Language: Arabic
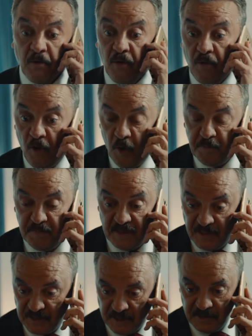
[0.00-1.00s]
آه
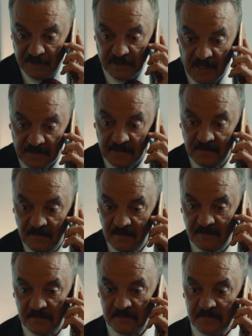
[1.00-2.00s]
صاروا بالبيت يعني؟
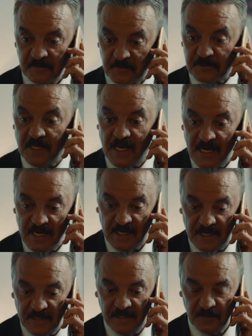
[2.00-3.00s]

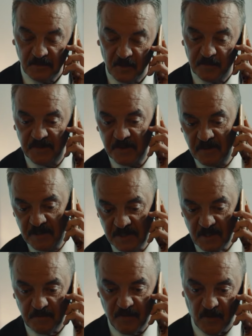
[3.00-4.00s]
ممتاز مفاجأة
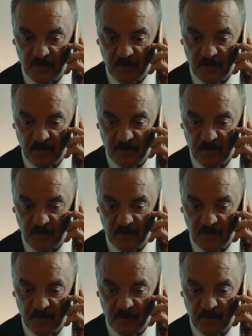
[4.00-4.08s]
حلوة